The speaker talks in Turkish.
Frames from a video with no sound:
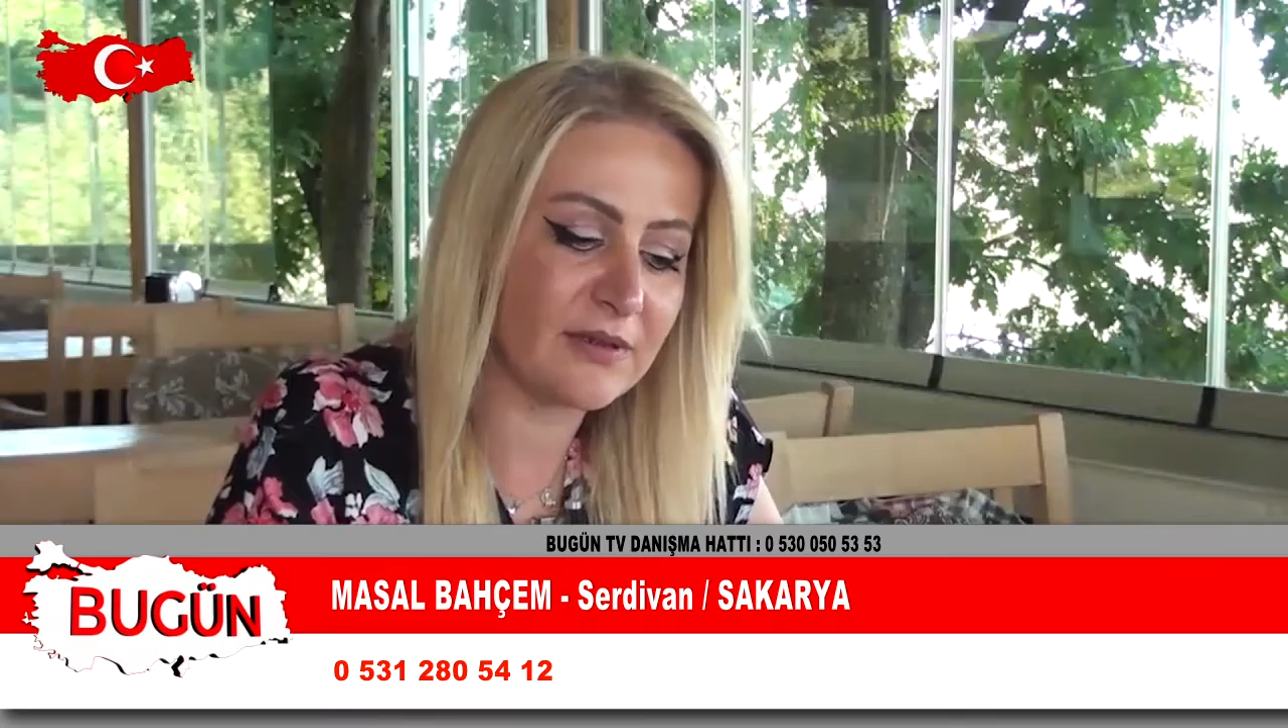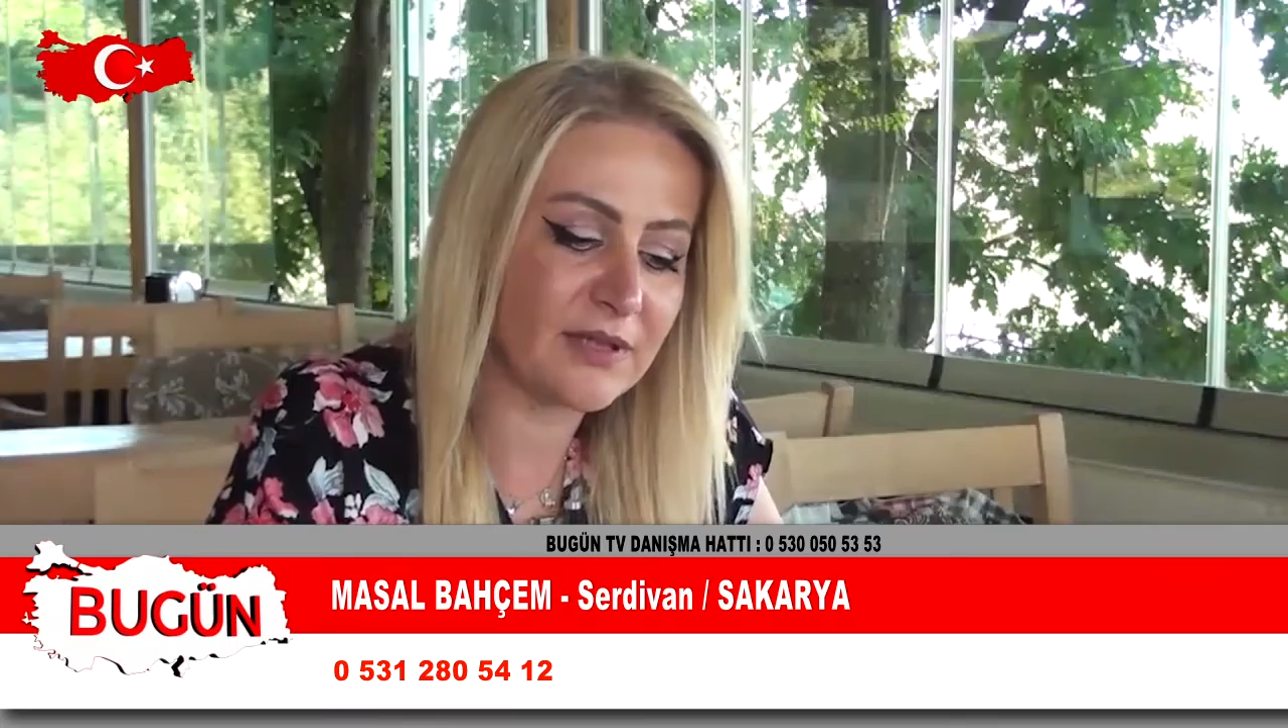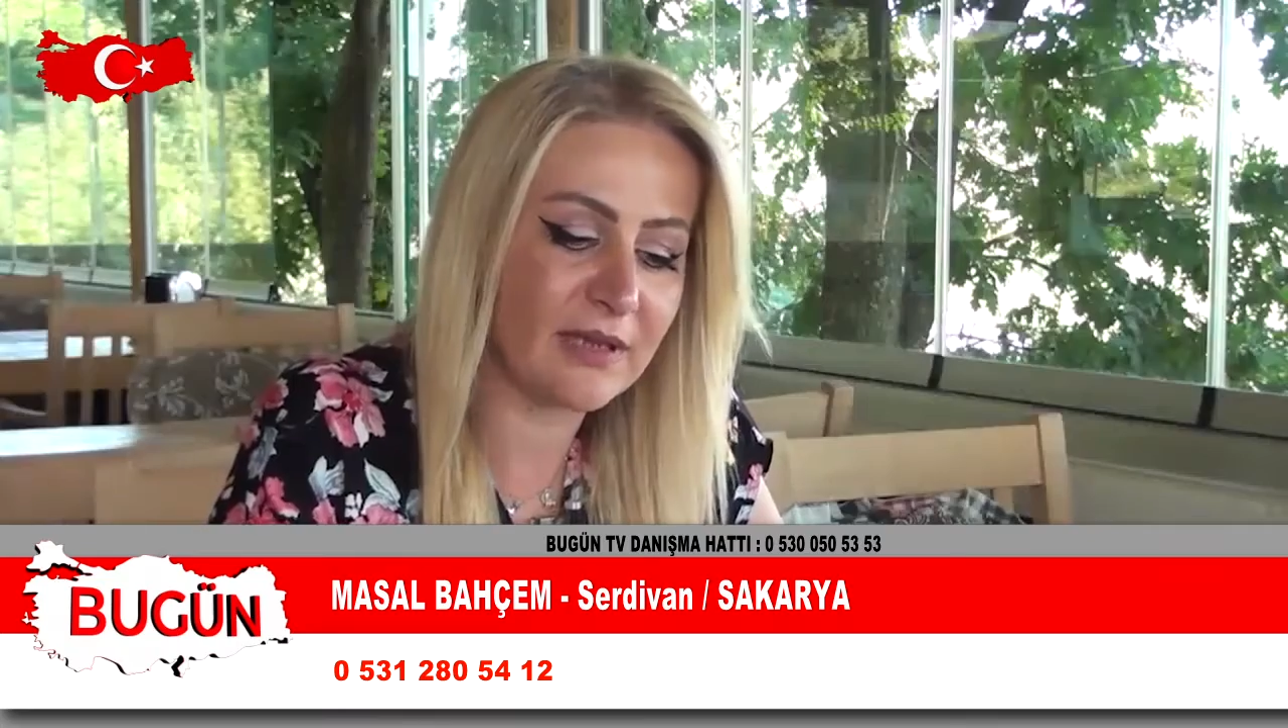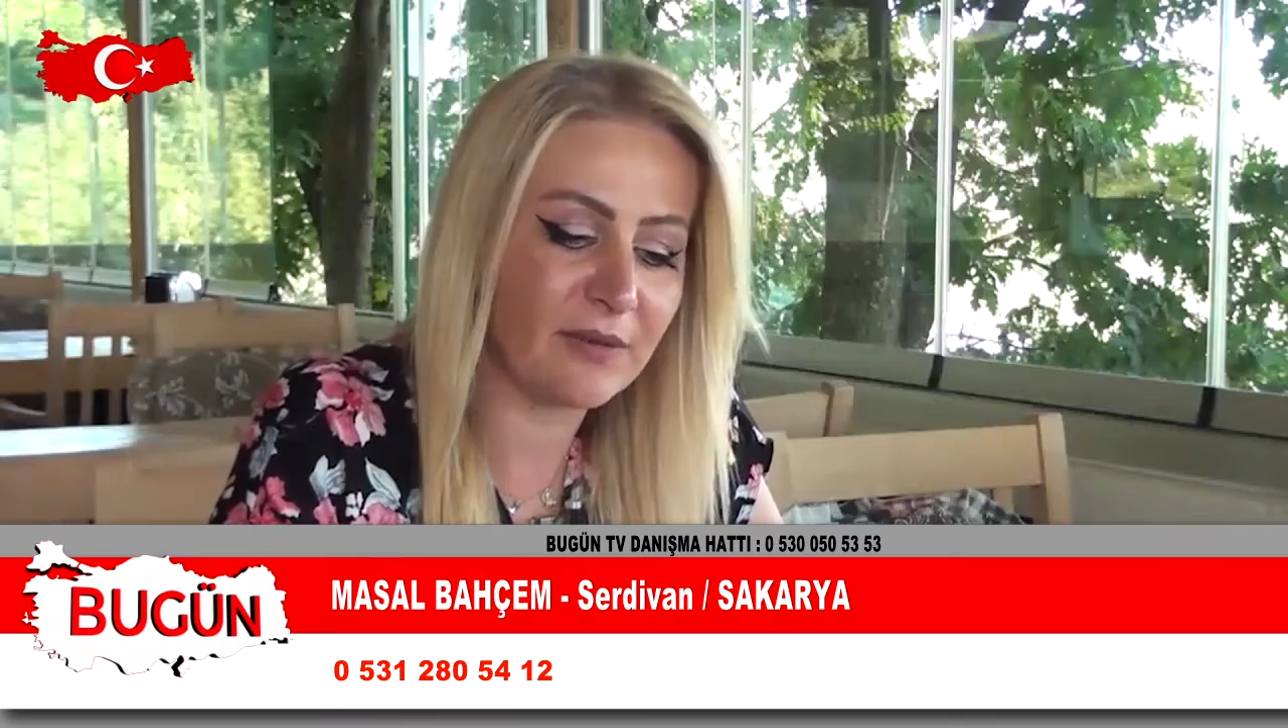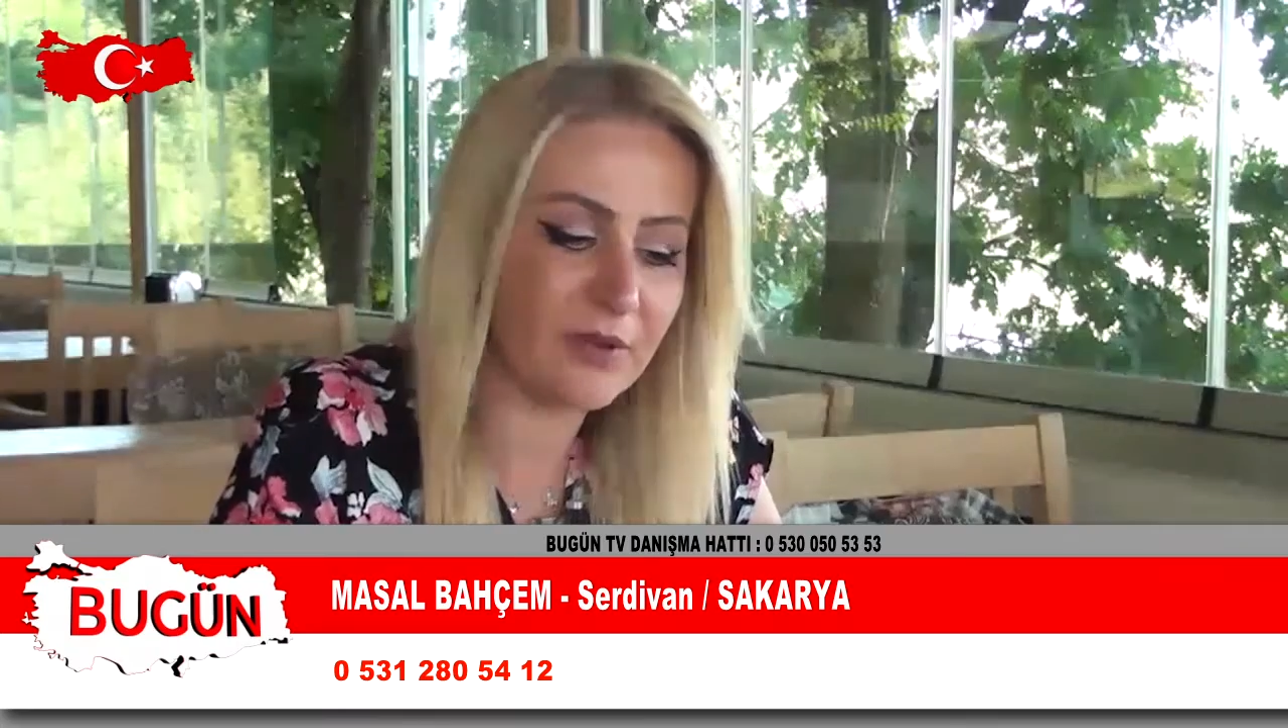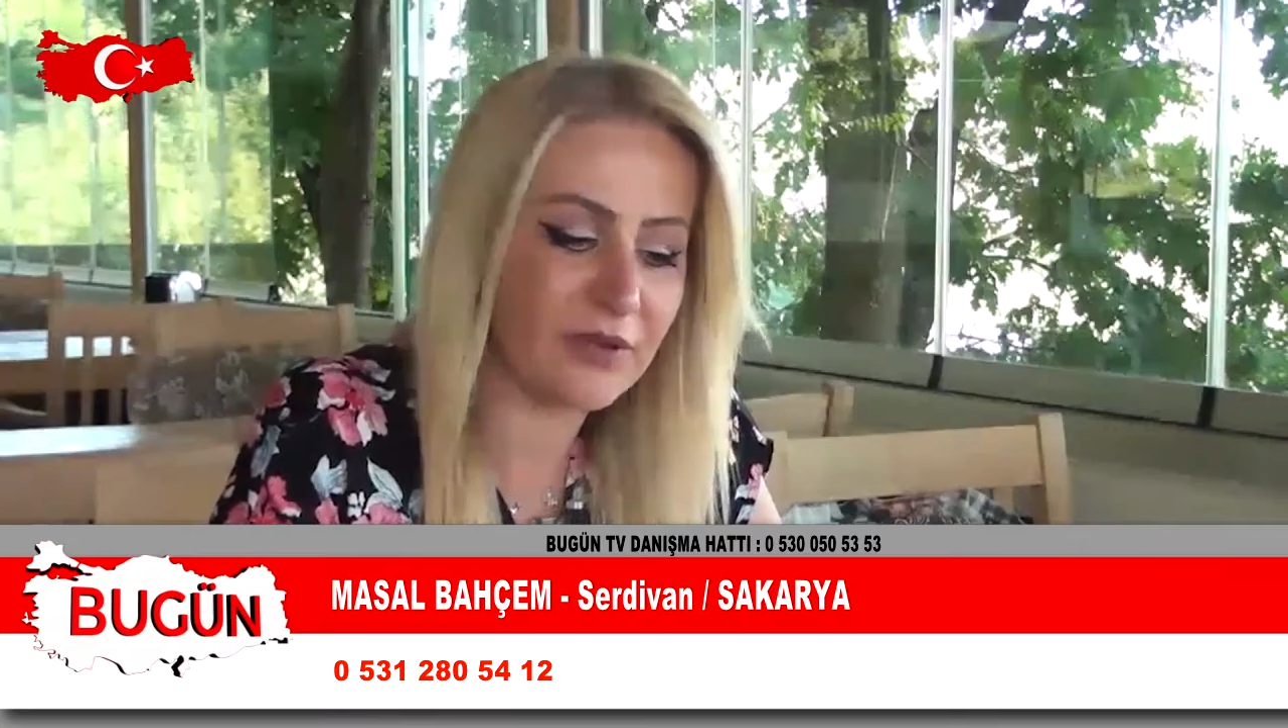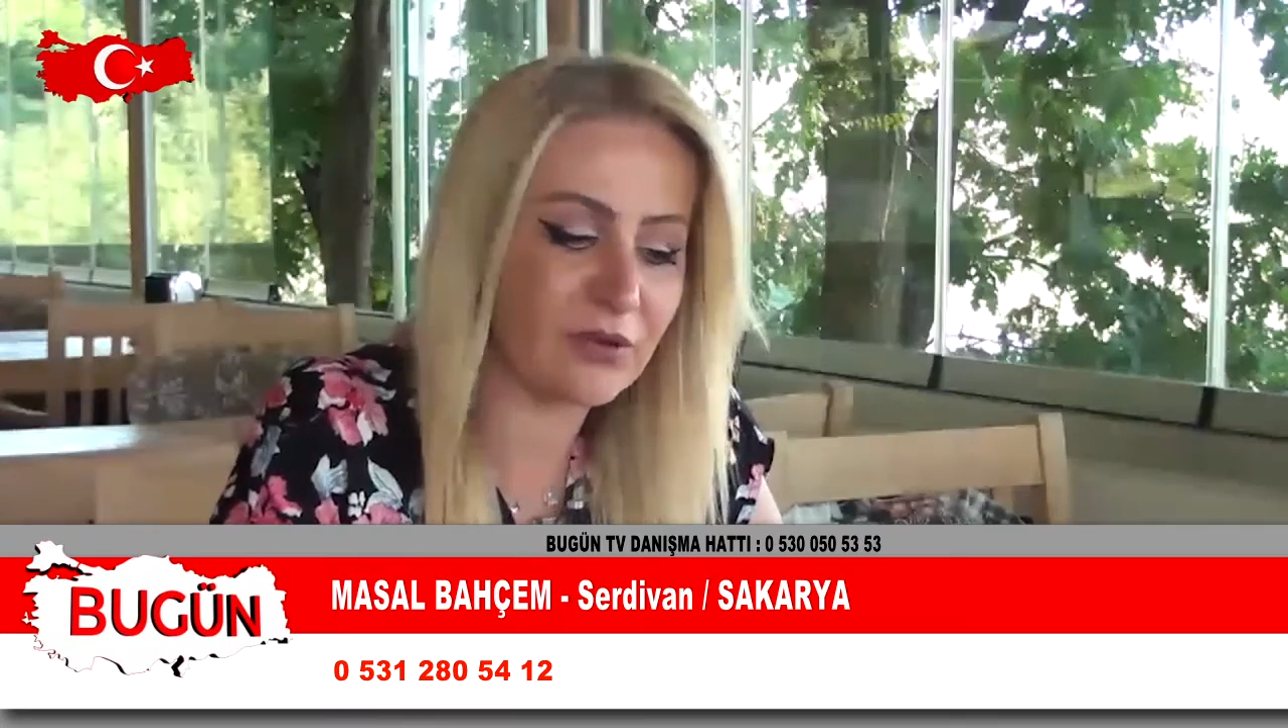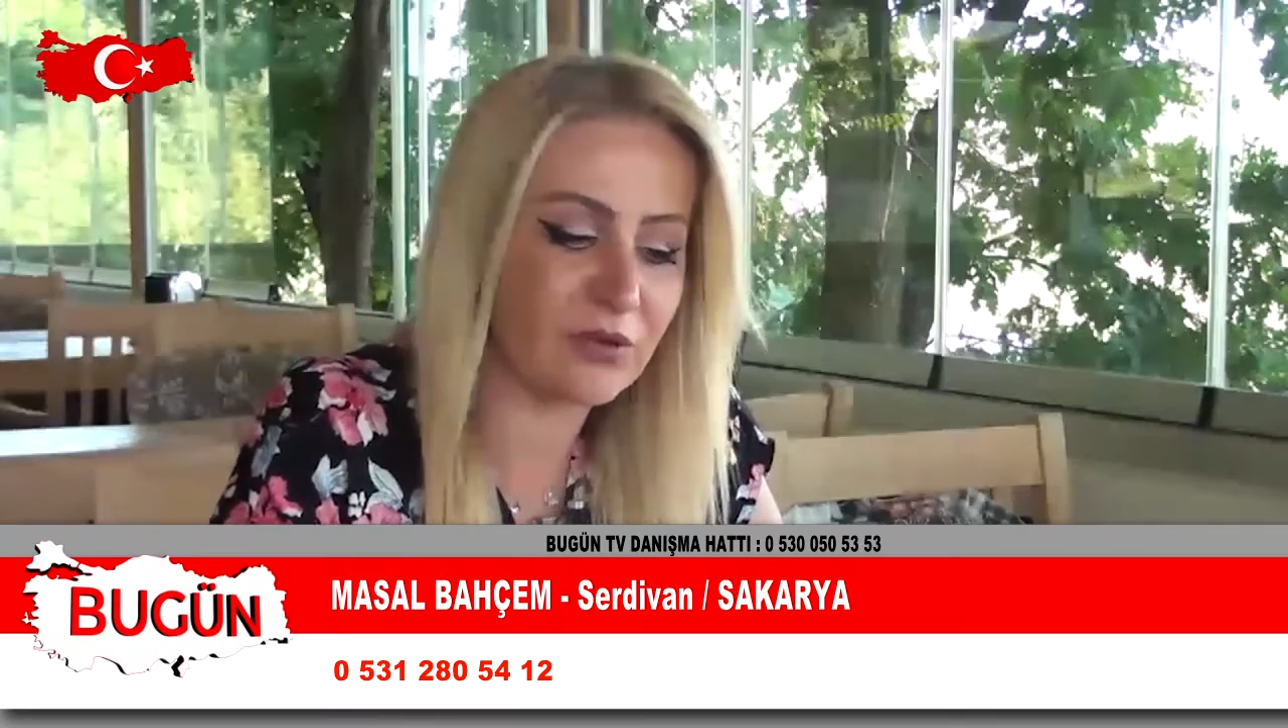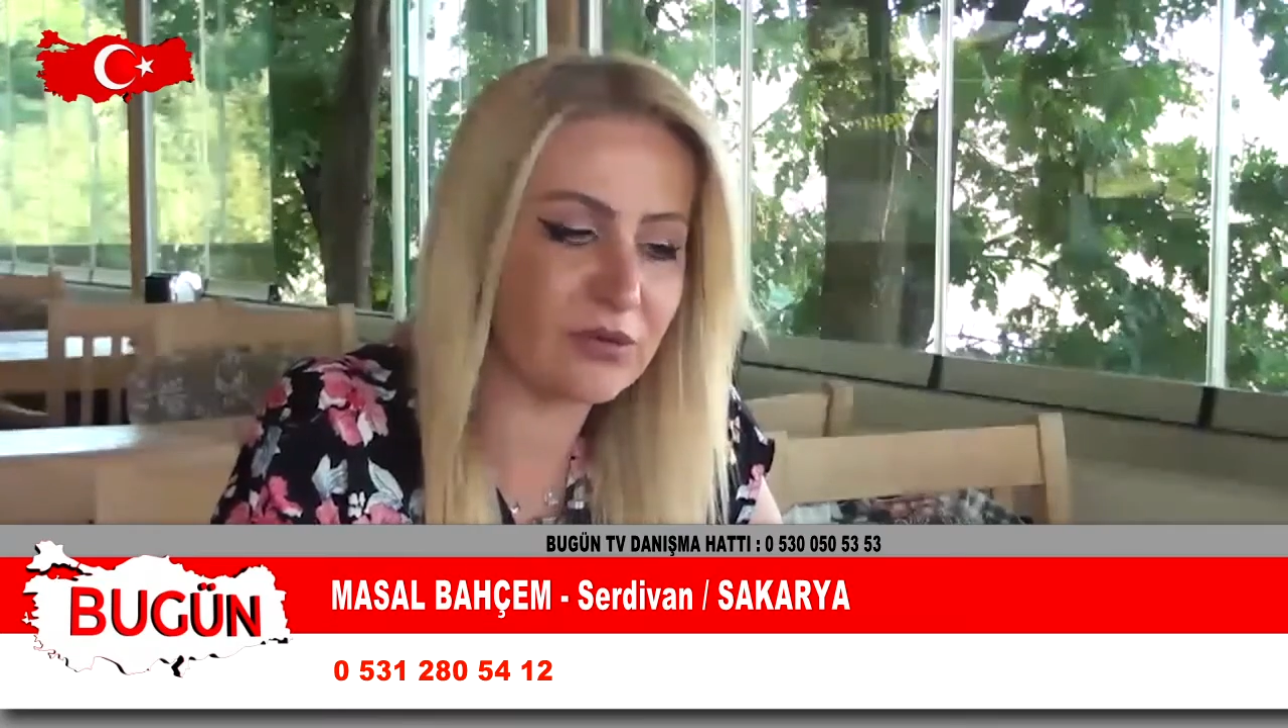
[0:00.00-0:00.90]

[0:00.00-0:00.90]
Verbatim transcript: işte empati